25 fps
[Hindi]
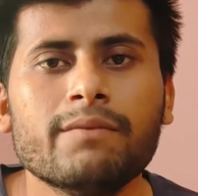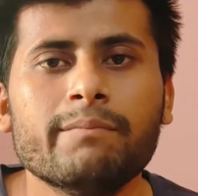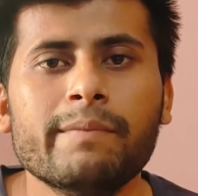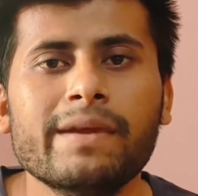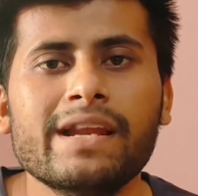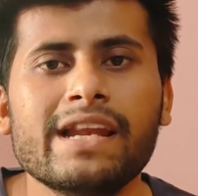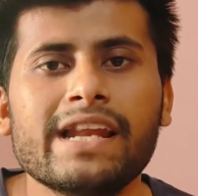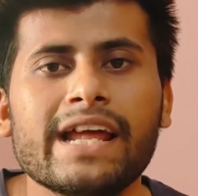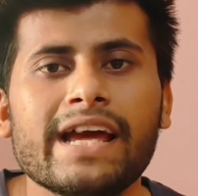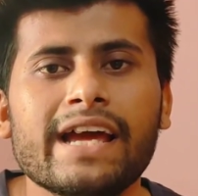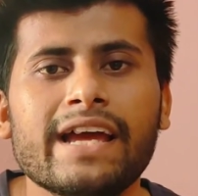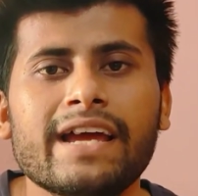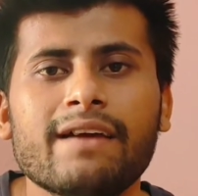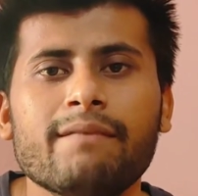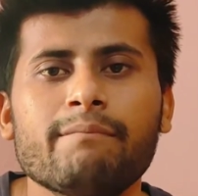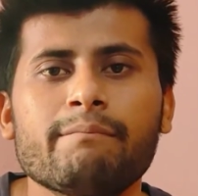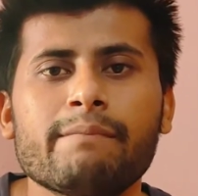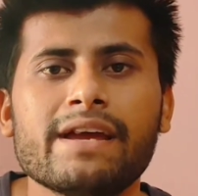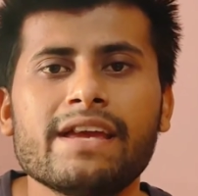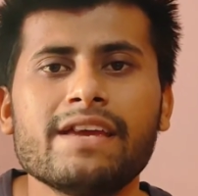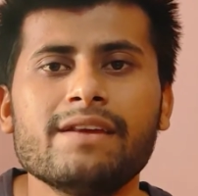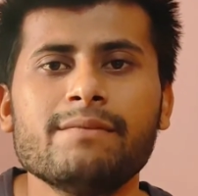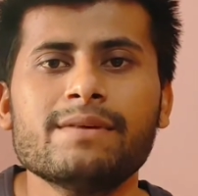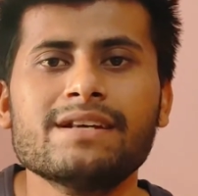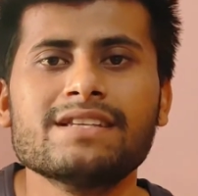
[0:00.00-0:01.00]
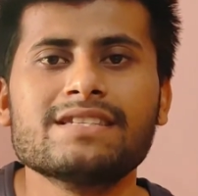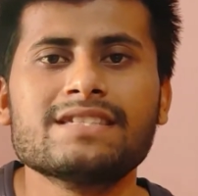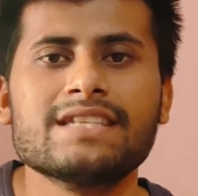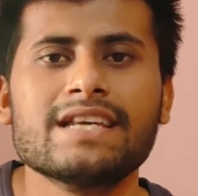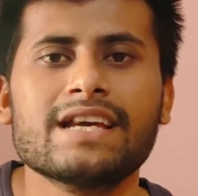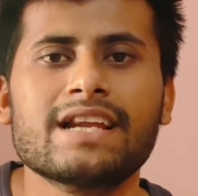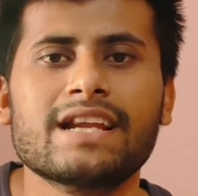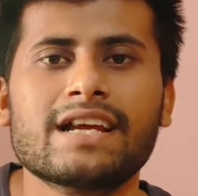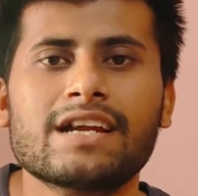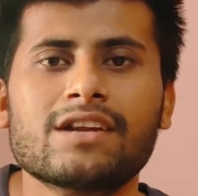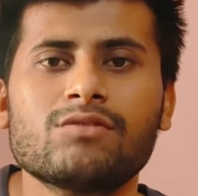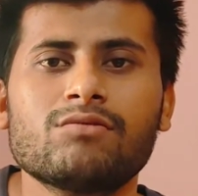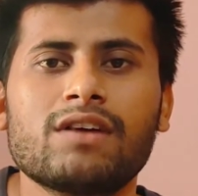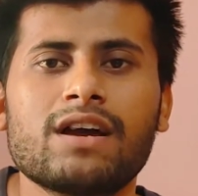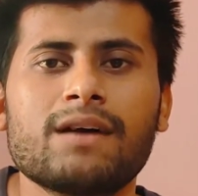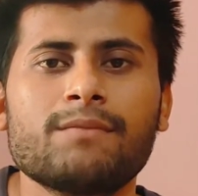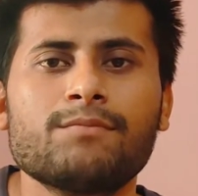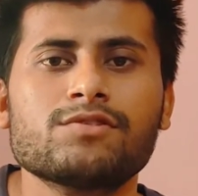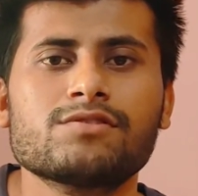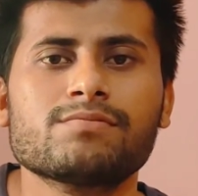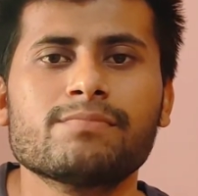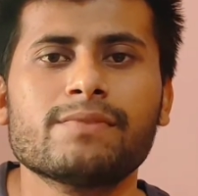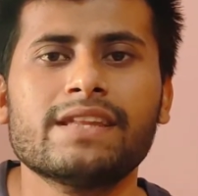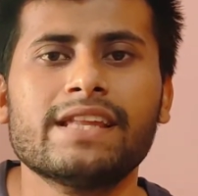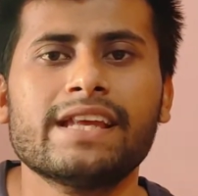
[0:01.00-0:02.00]
मिल रहे हैं मैं इमेज शेयर कर दूंगा
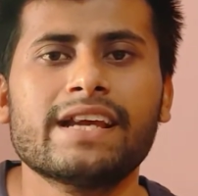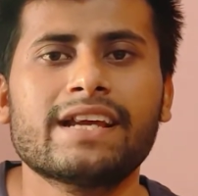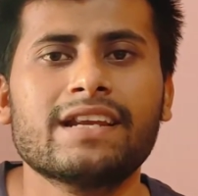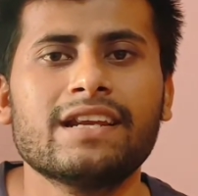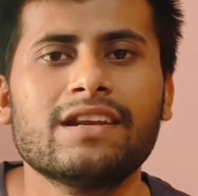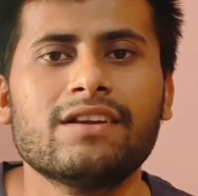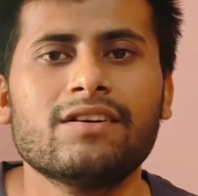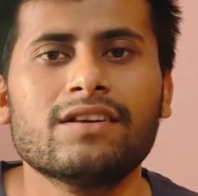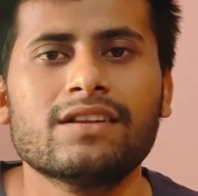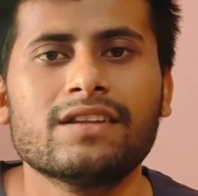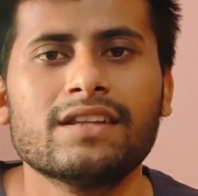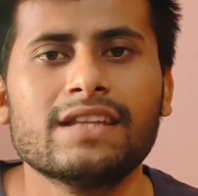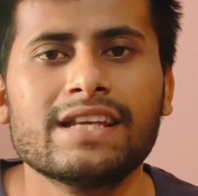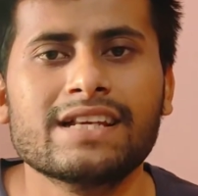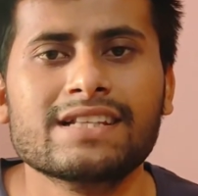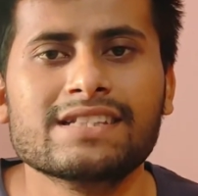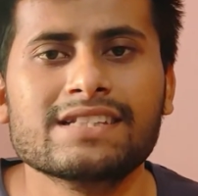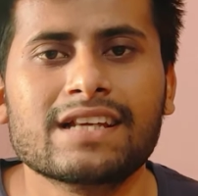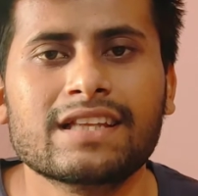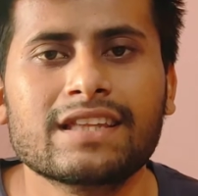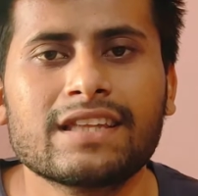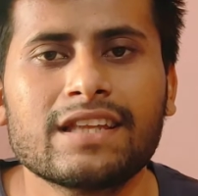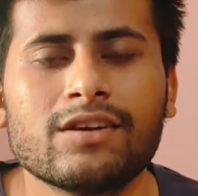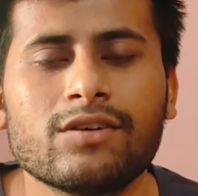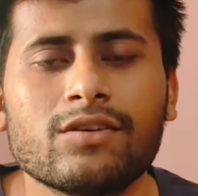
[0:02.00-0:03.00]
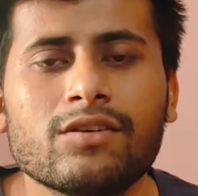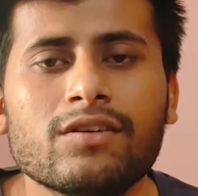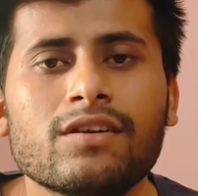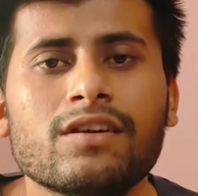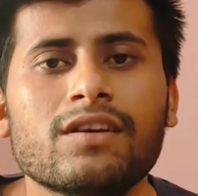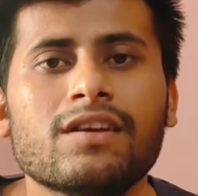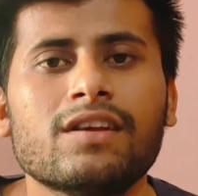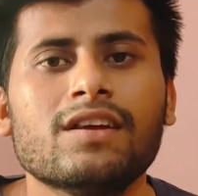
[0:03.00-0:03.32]
आप उसमें देख देख सकते हो